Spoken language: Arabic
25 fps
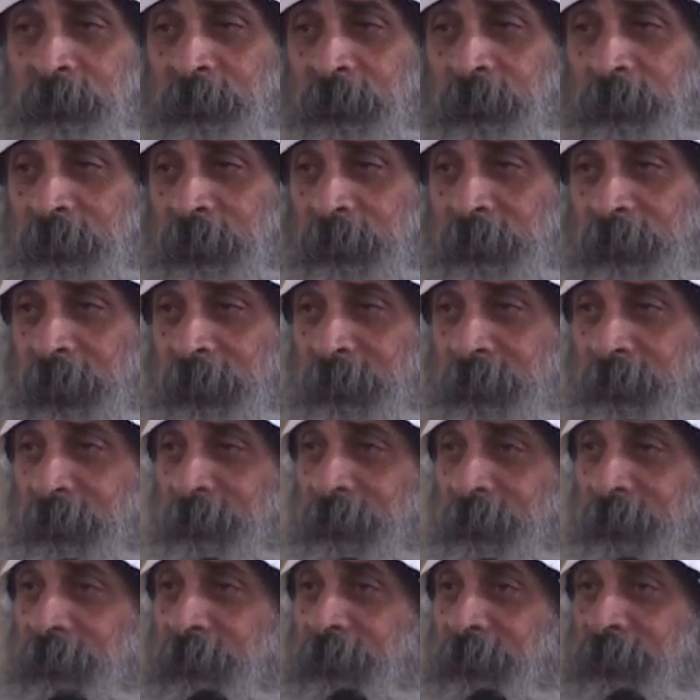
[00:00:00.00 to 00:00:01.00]
وقداسات
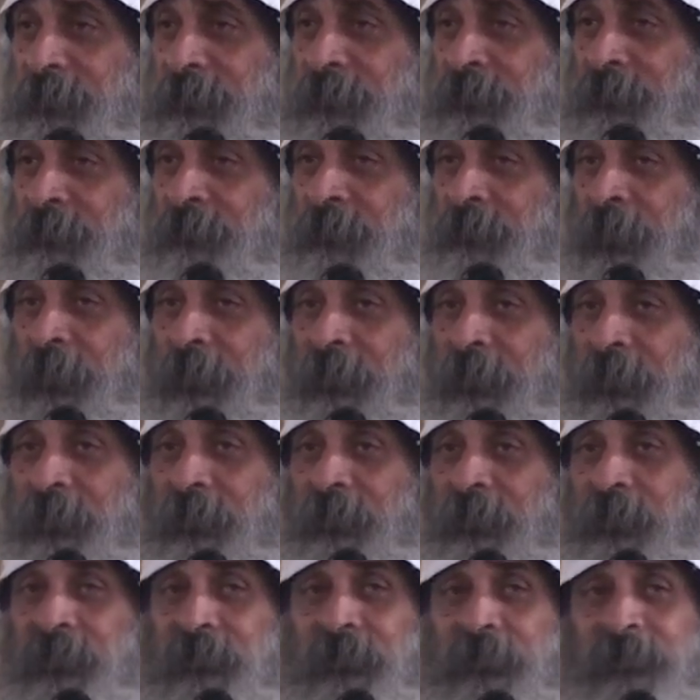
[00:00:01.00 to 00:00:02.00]
كل يوم
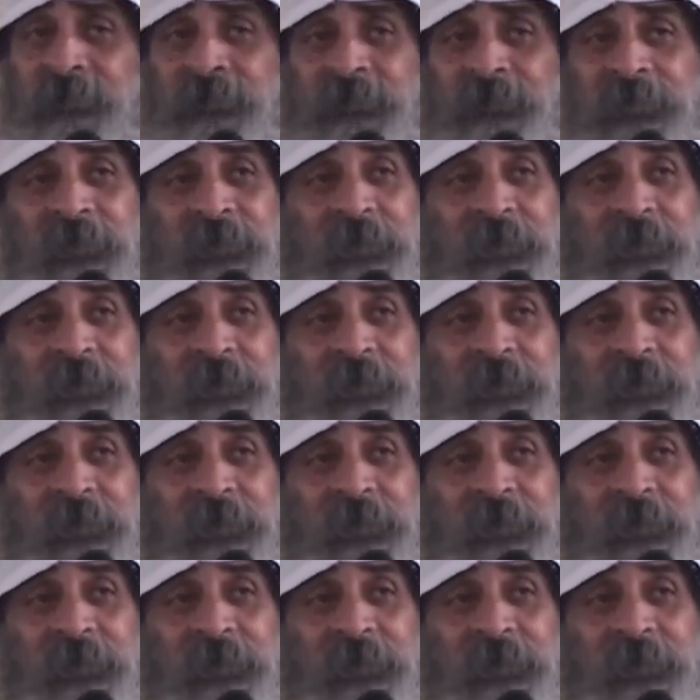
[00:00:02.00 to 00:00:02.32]
لكن